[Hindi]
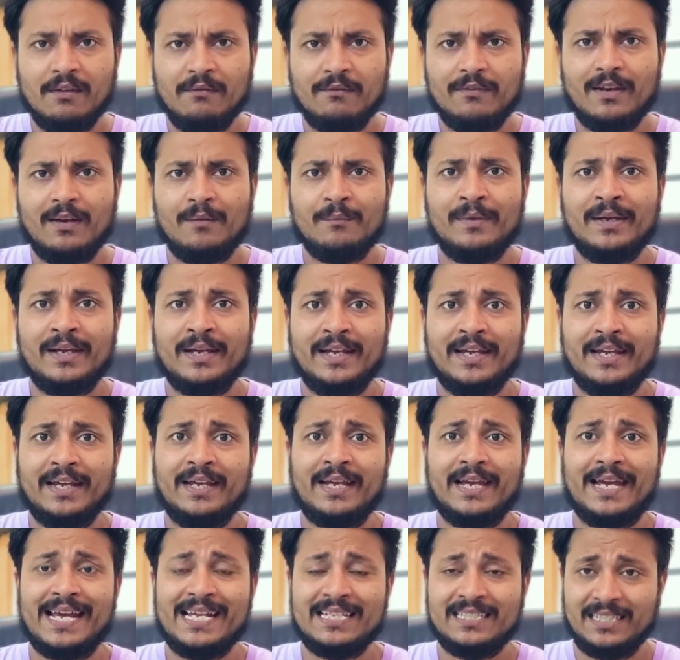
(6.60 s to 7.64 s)
ये फिल्म है
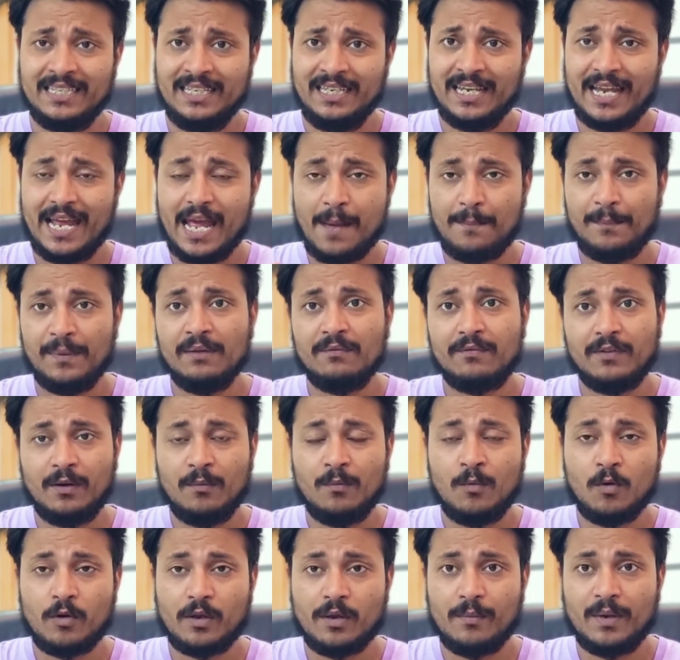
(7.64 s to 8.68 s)
ऐसी एपिक
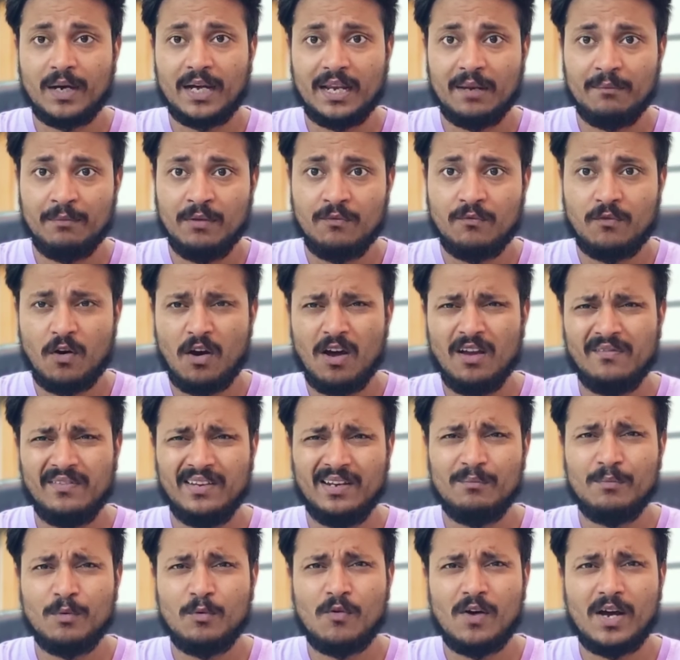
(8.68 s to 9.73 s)
फिल्मों के बारे में वॉर
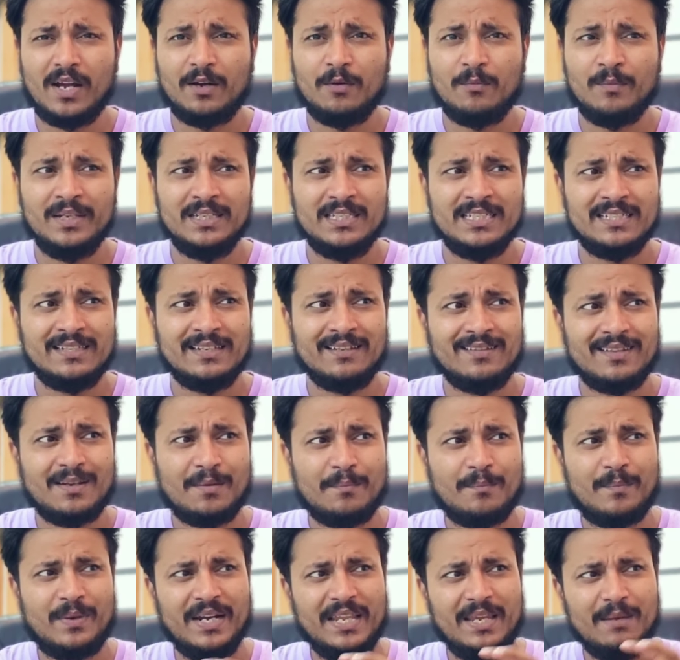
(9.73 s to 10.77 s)
फिल्मों बारे में जिसके अंदर
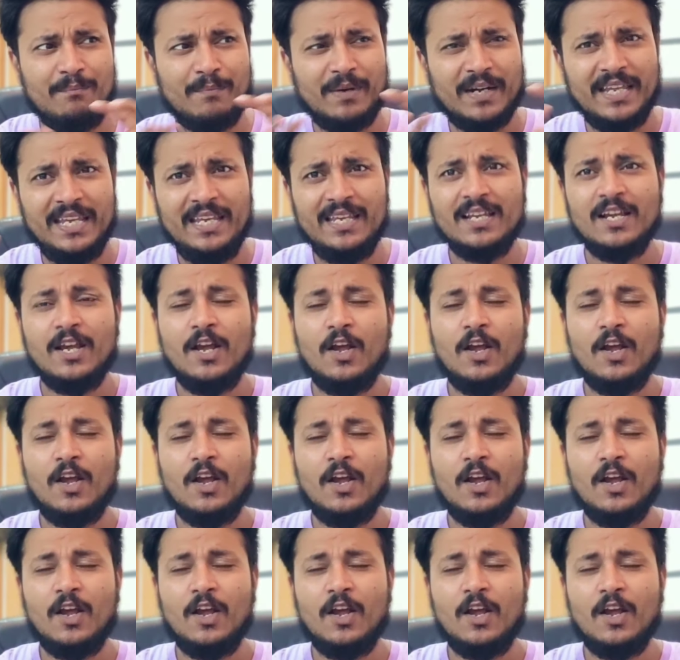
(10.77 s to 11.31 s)
बड़ी बड़ी